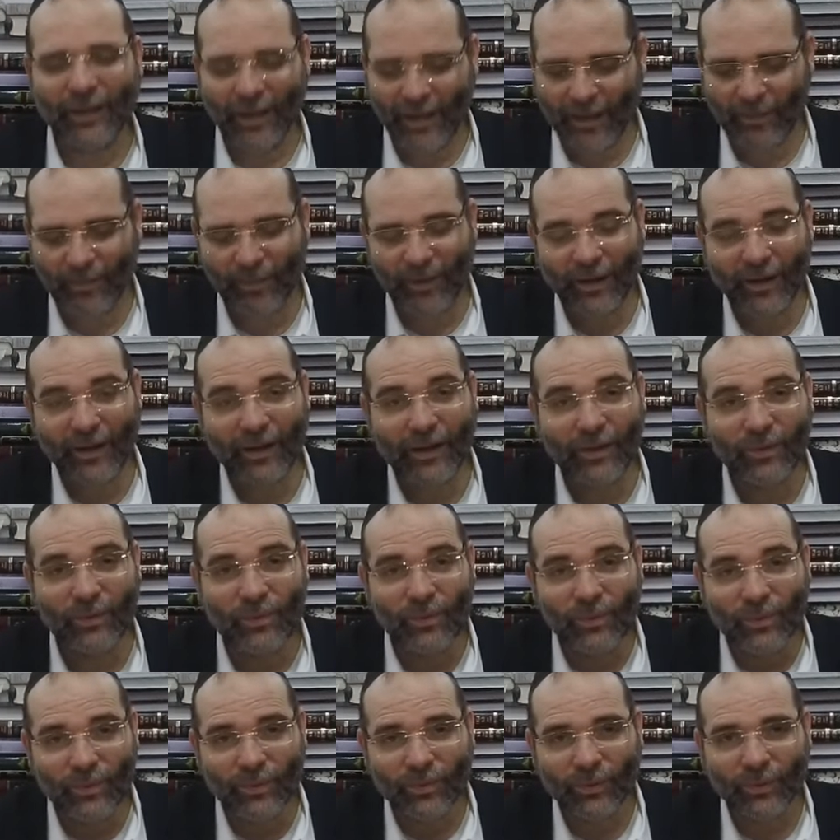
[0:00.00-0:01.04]
Elle parle à
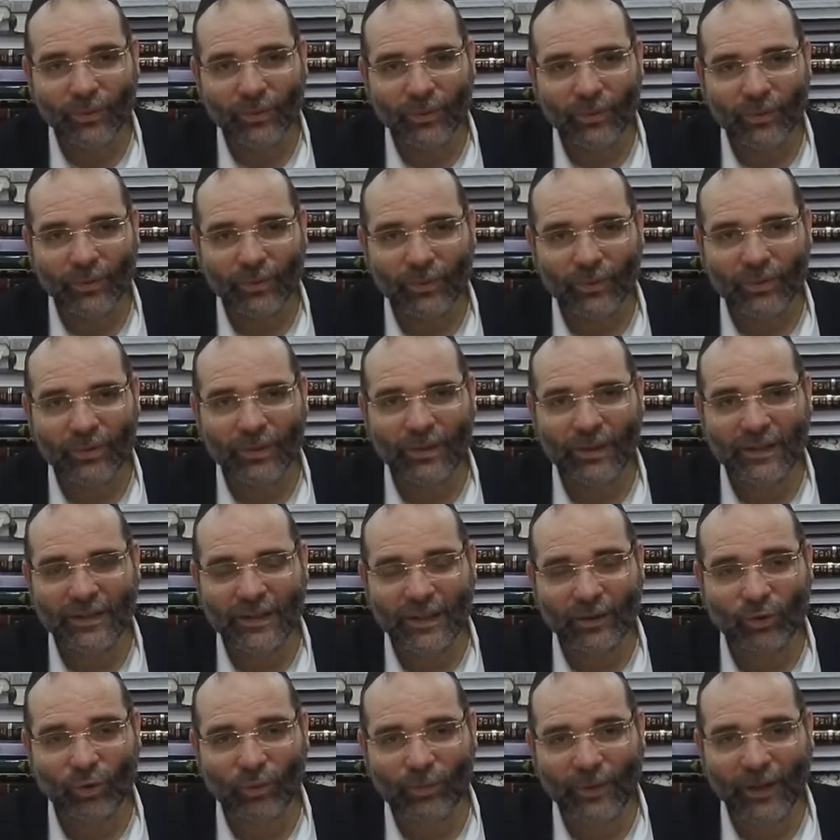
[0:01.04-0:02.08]
nous, les
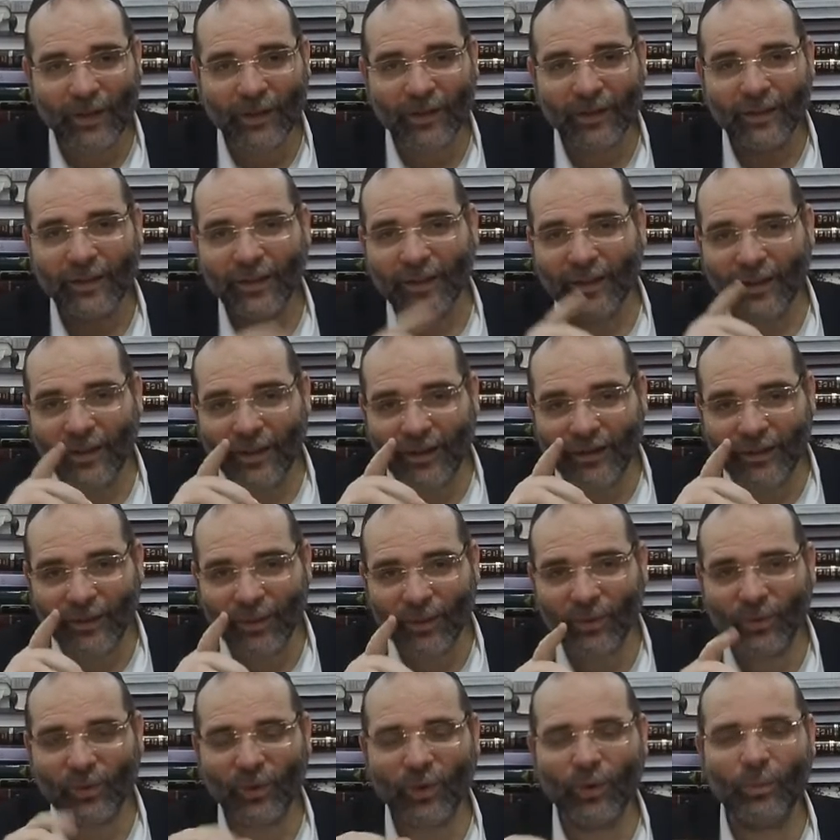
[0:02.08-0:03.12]
êtres humains, et
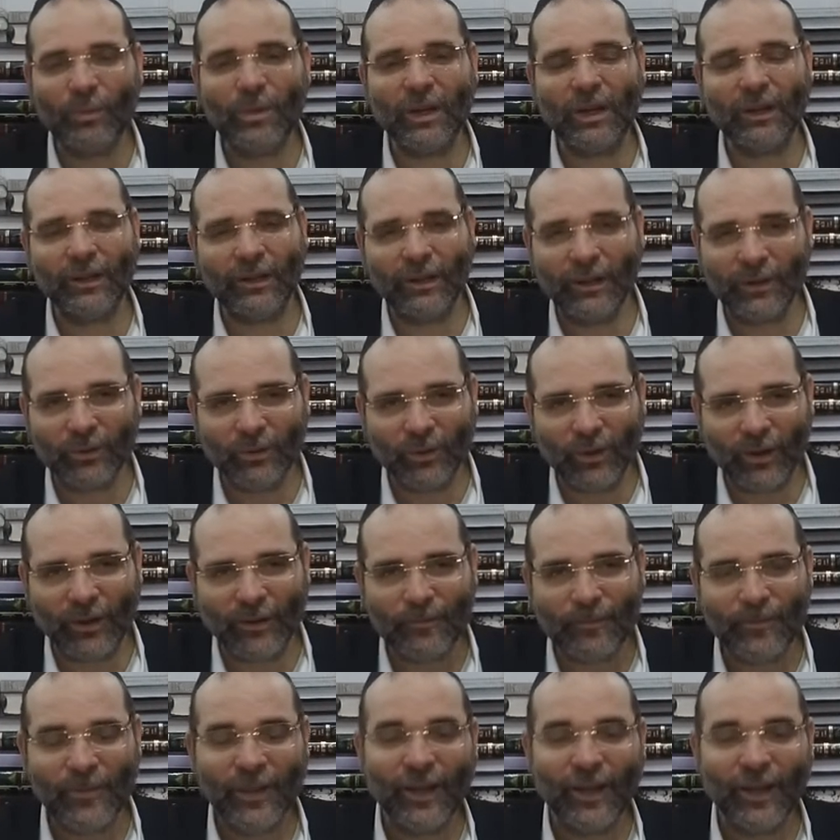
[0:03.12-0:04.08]
donc on mérite la Torah.